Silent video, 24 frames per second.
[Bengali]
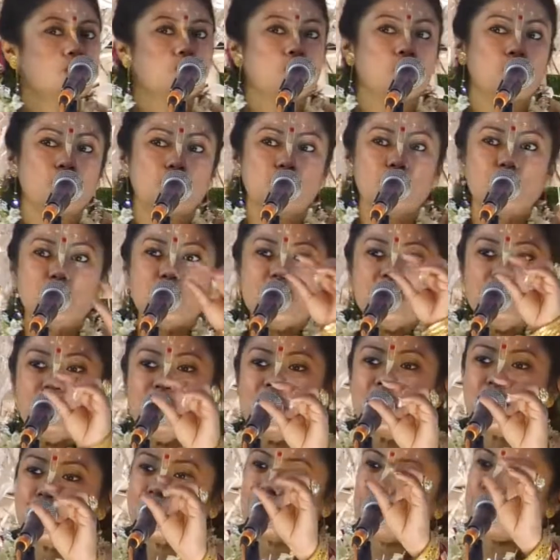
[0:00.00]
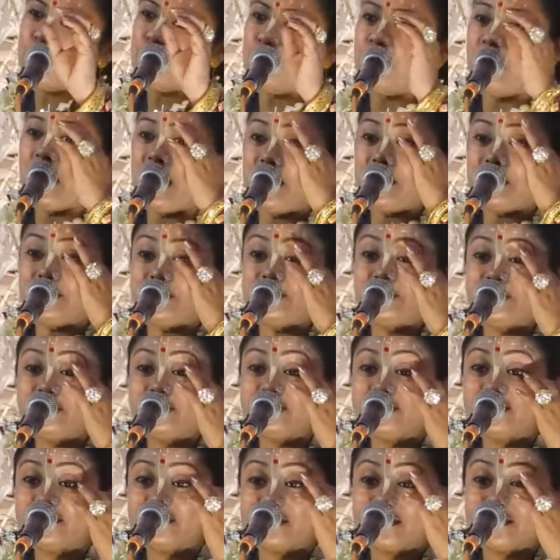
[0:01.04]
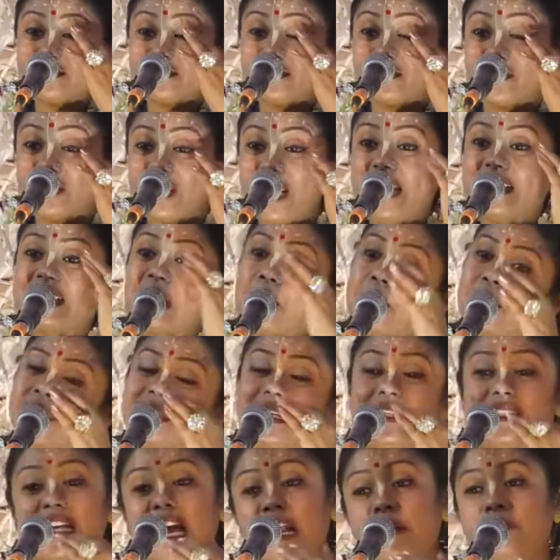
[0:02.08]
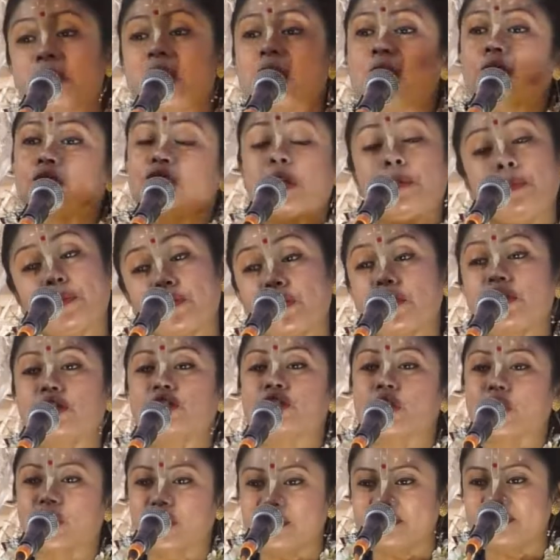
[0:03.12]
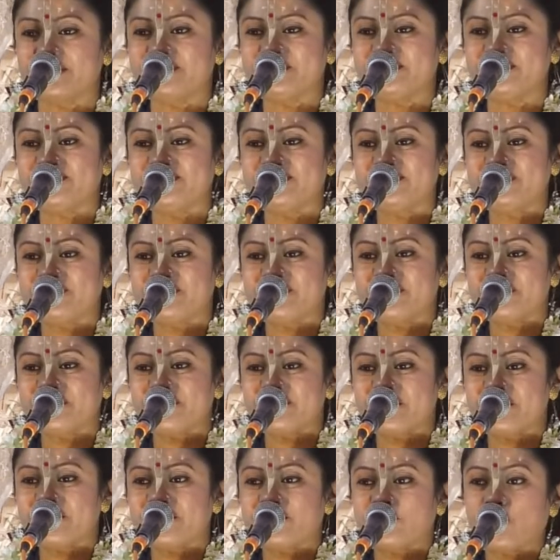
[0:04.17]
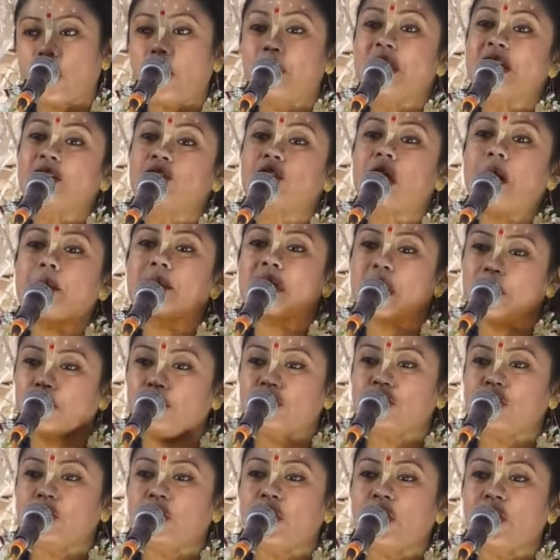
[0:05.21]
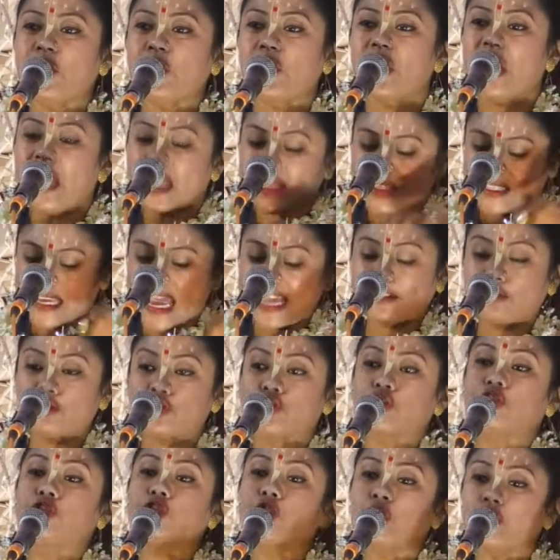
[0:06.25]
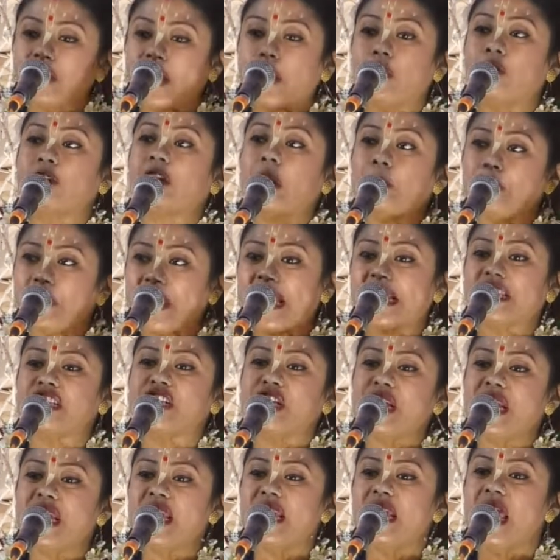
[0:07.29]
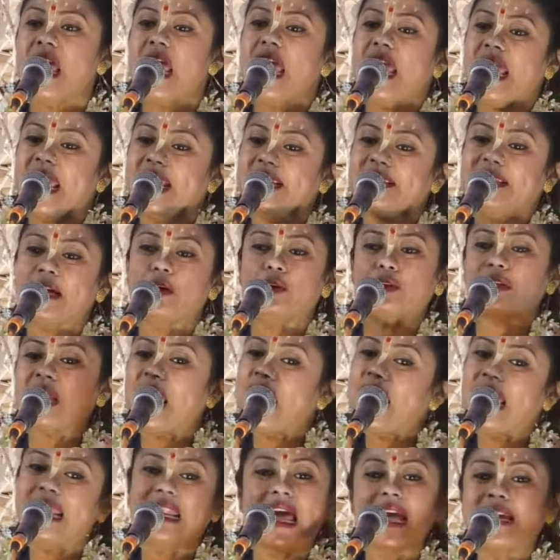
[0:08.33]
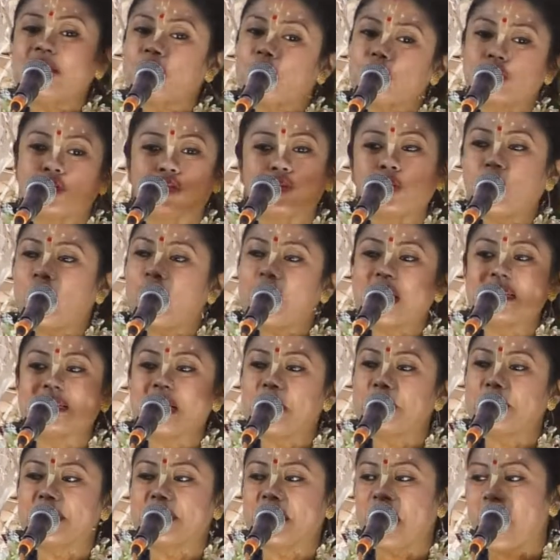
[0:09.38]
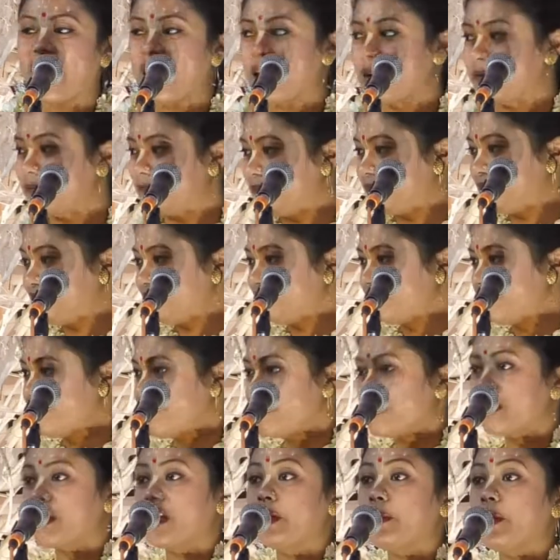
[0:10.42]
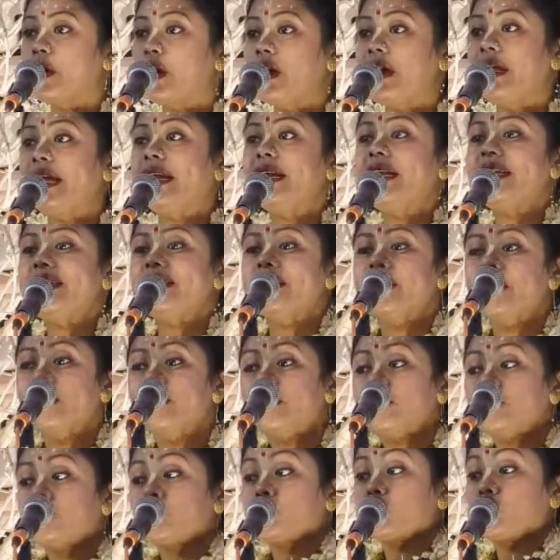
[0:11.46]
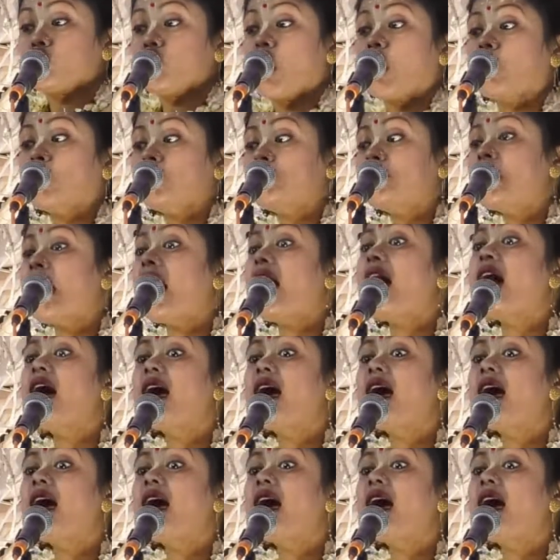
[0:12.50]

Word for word: ছোট্ট করে বলি শুনুন মা এটা আমাদের জানবার অতি প্রয়োজন তবেই তো আমরা বুঝবো যে এত সুন্দর দেহটা পেয়েছি এই দেহটা হেলাই নষ্ট করা যাবে না কি বললেন জলজা